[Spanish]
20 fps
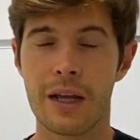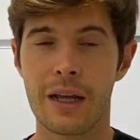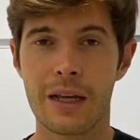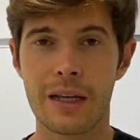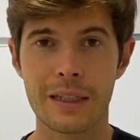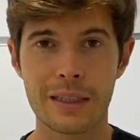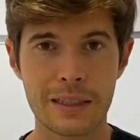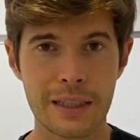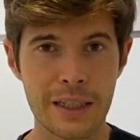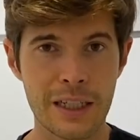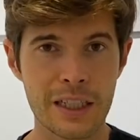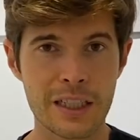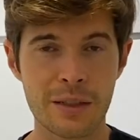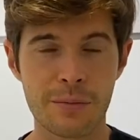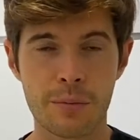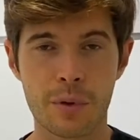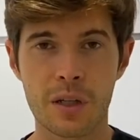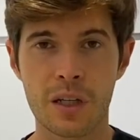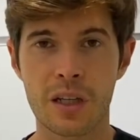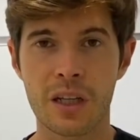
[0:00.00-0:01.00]
Sí que es
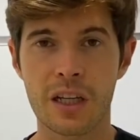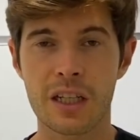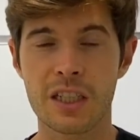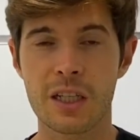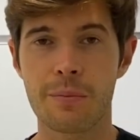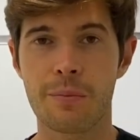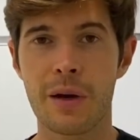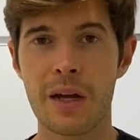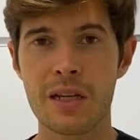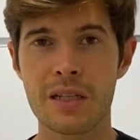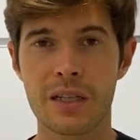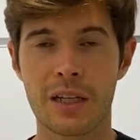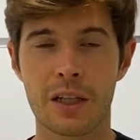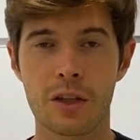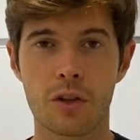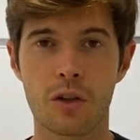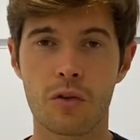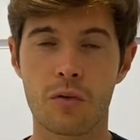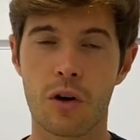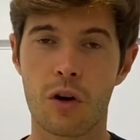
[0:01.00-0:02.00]
importante que sepáis que en
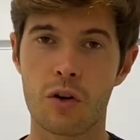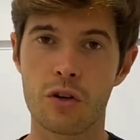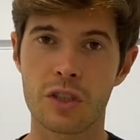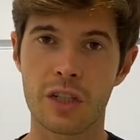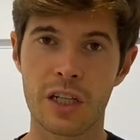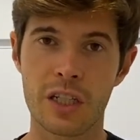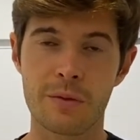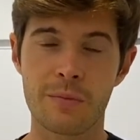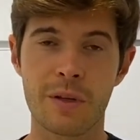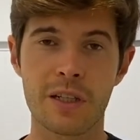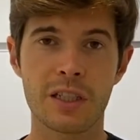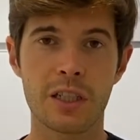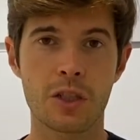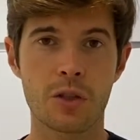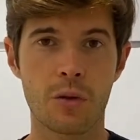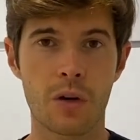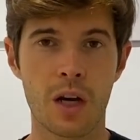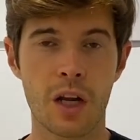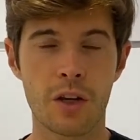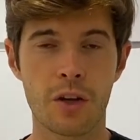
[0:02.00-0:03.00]
torno a los seis meses
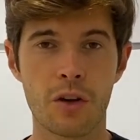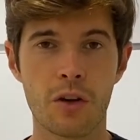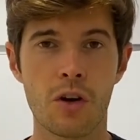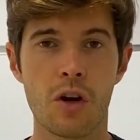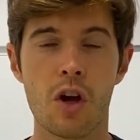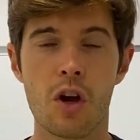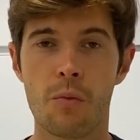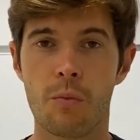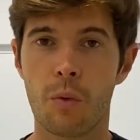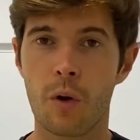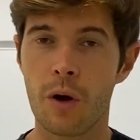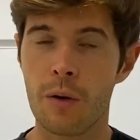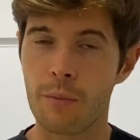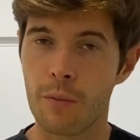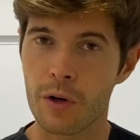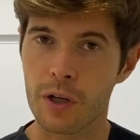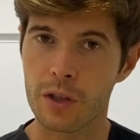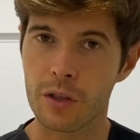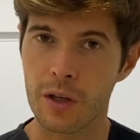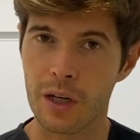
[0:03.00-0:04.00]
o el año
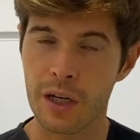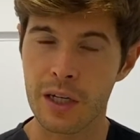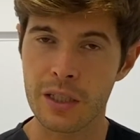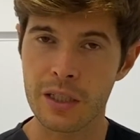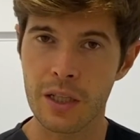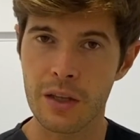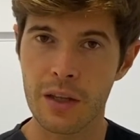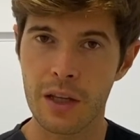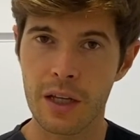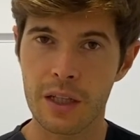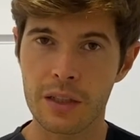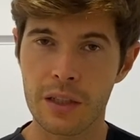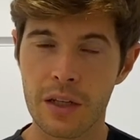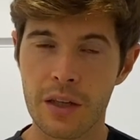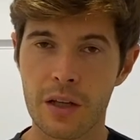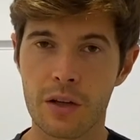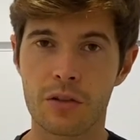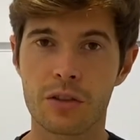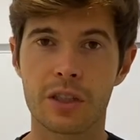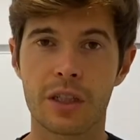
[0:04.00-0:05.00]
podemos retocar esta
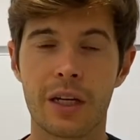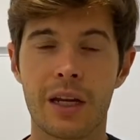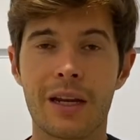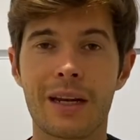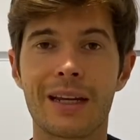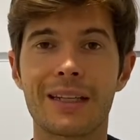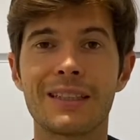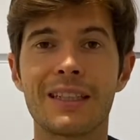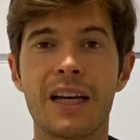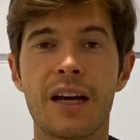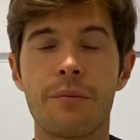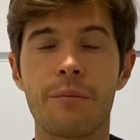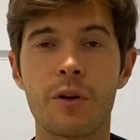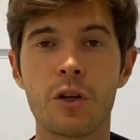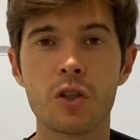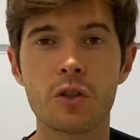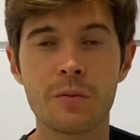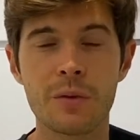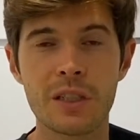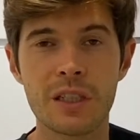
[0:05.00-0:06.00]
cicatriz, conseguir que sea
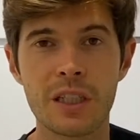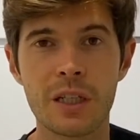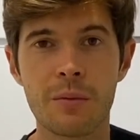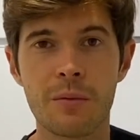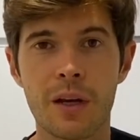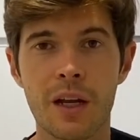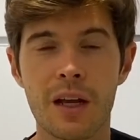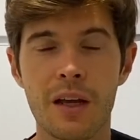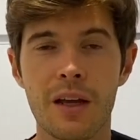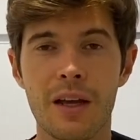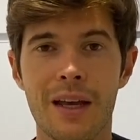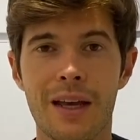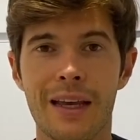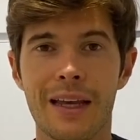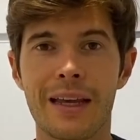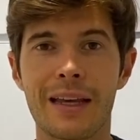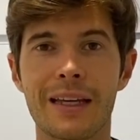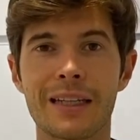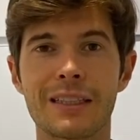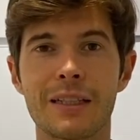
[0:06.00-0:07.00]
menos visible
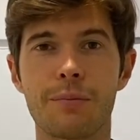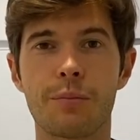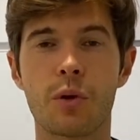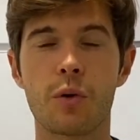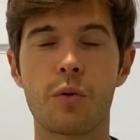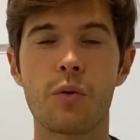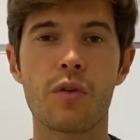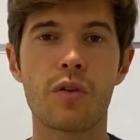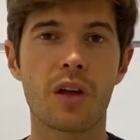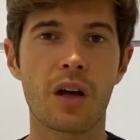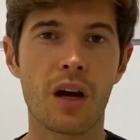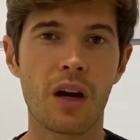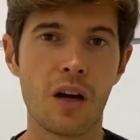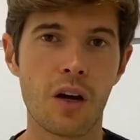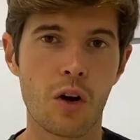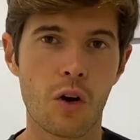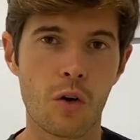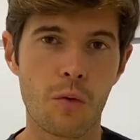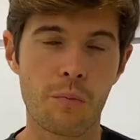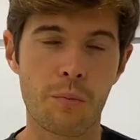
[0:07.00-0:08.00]
y que se
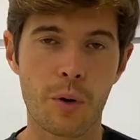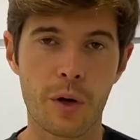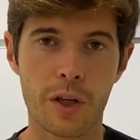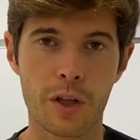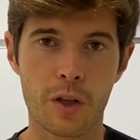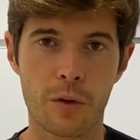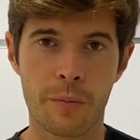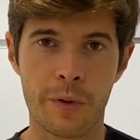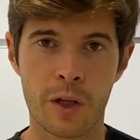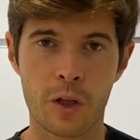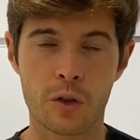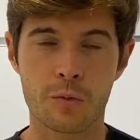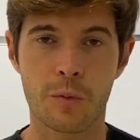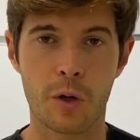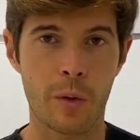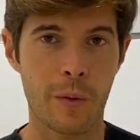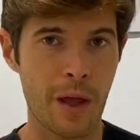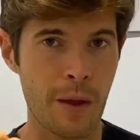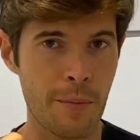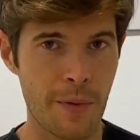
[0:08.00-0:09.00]
produzca un poquito menos, pero
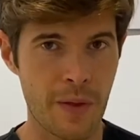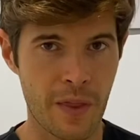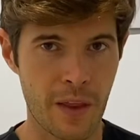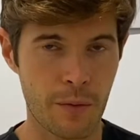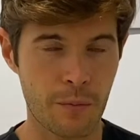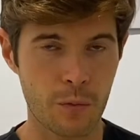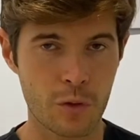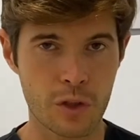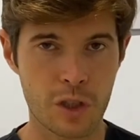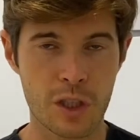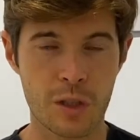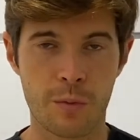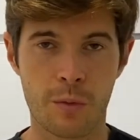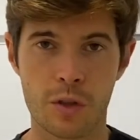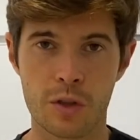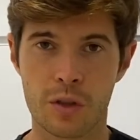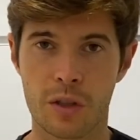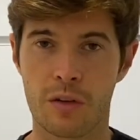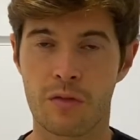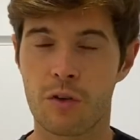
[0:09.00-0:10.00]
va a depender muchísimo de
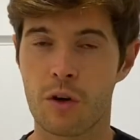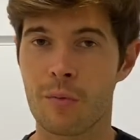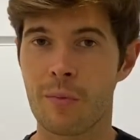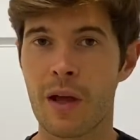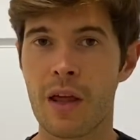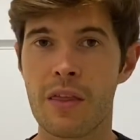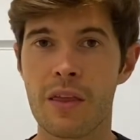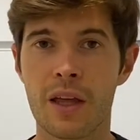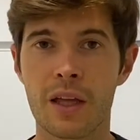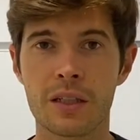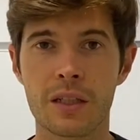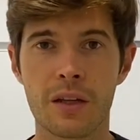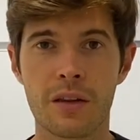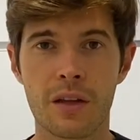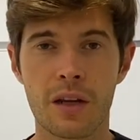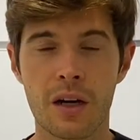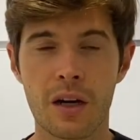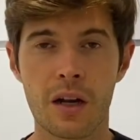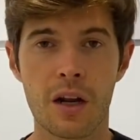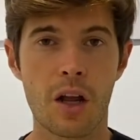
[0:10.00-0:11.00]
nuestra forma de
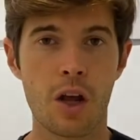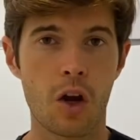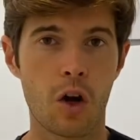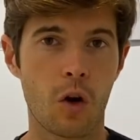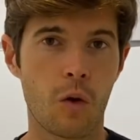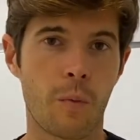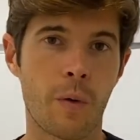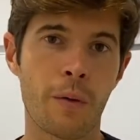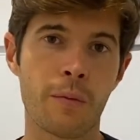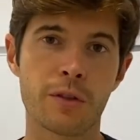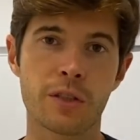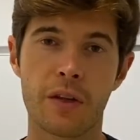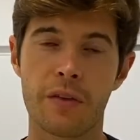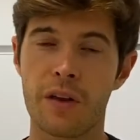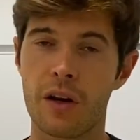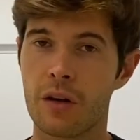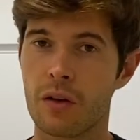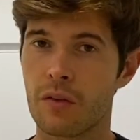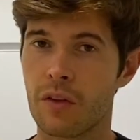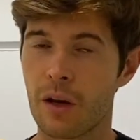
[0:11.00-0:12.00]
cicatrizar. Lo podemos
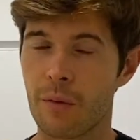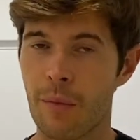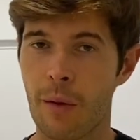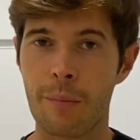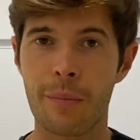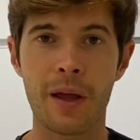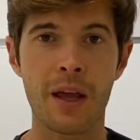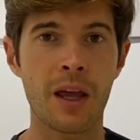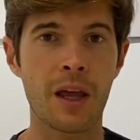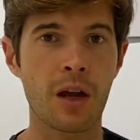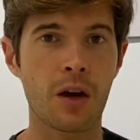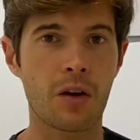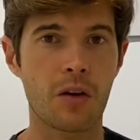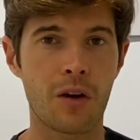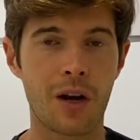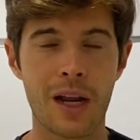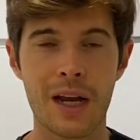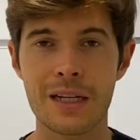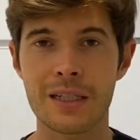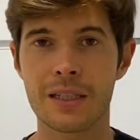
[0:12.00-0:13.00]
hacer con dermapen, con
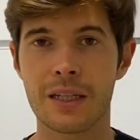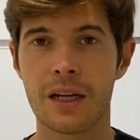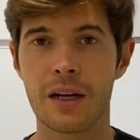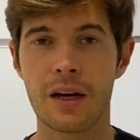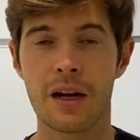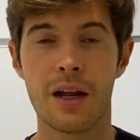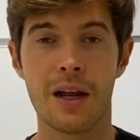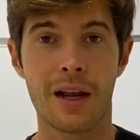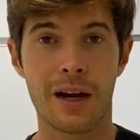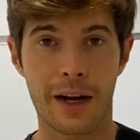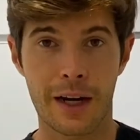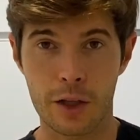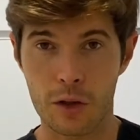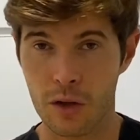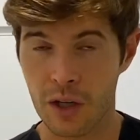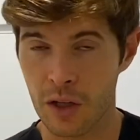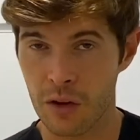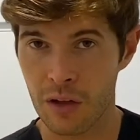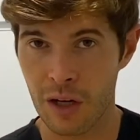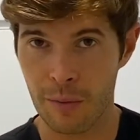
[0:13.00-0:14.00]
láser,
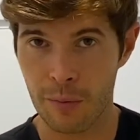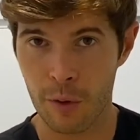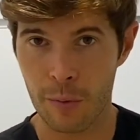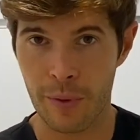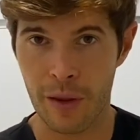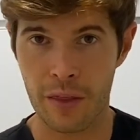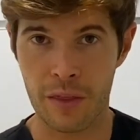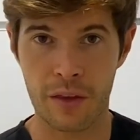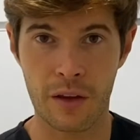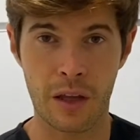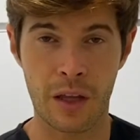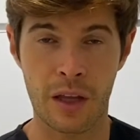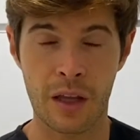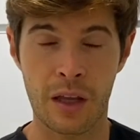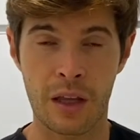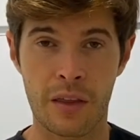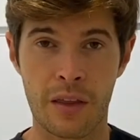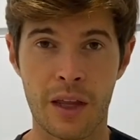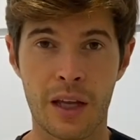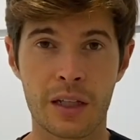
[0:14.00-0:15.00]
retocando la propia
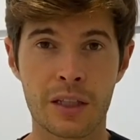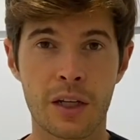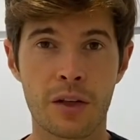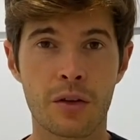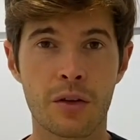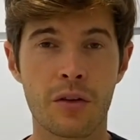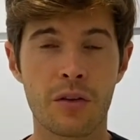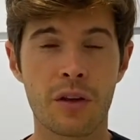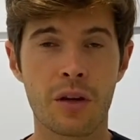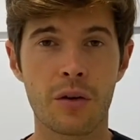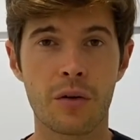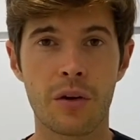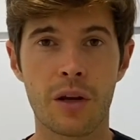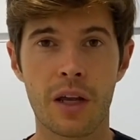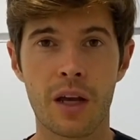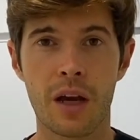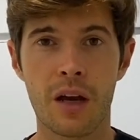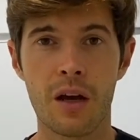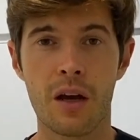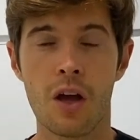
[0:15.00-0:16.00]
eh, cicatriz con
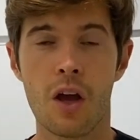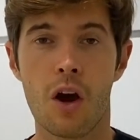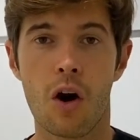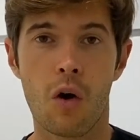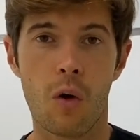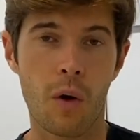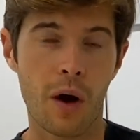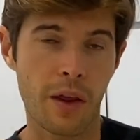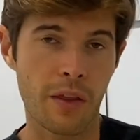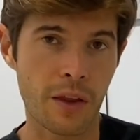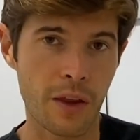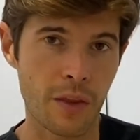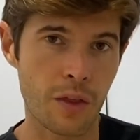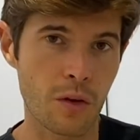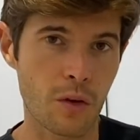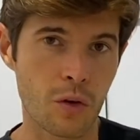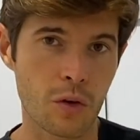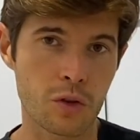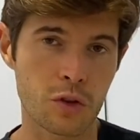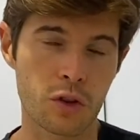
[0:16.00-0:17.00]
cirugía o haciendo
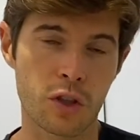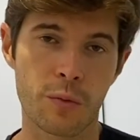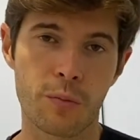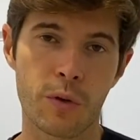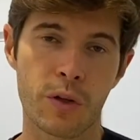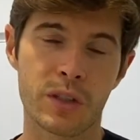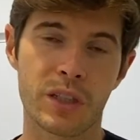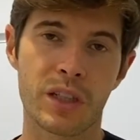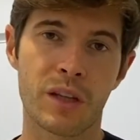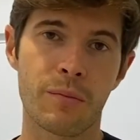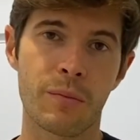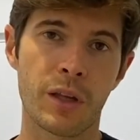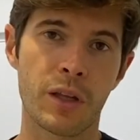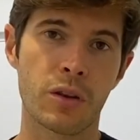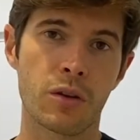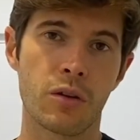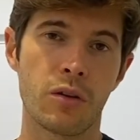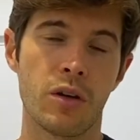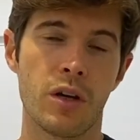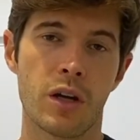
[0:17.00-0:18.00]
otro tipo de
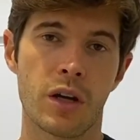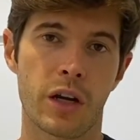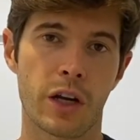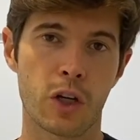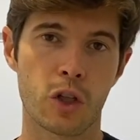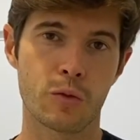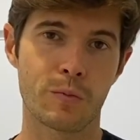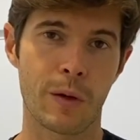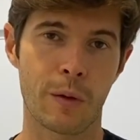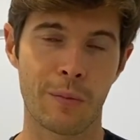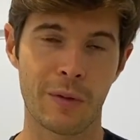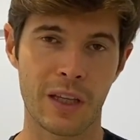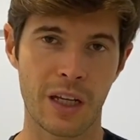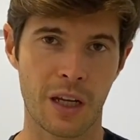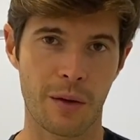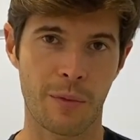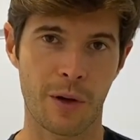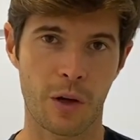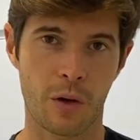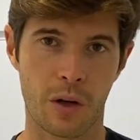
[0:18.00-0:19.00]
tratamiento que nos permita que
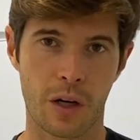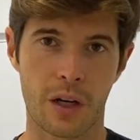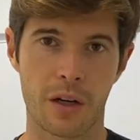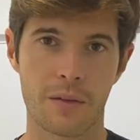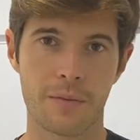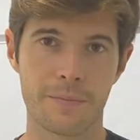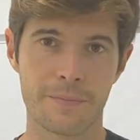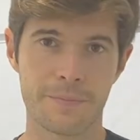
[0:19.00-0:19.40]
mejore.